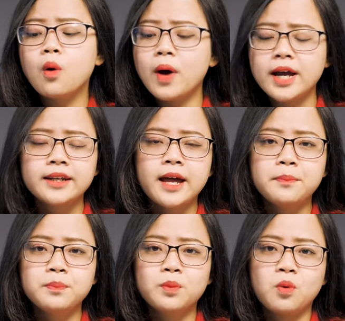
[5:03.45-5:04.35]
ngoại hình
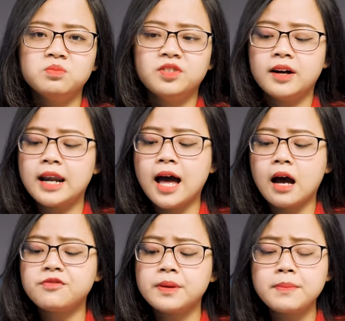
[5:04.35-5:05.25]
đẹp cùng với
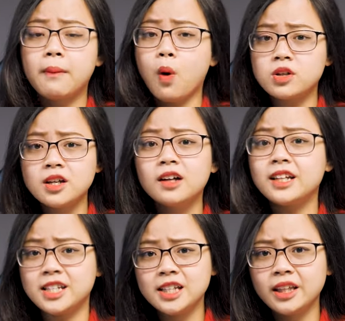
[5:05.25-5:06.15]
là phần mềm hỗ trợ
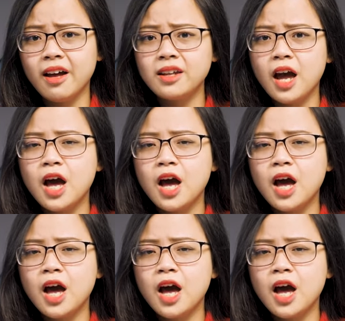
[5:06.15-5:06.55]
thì chi tiết.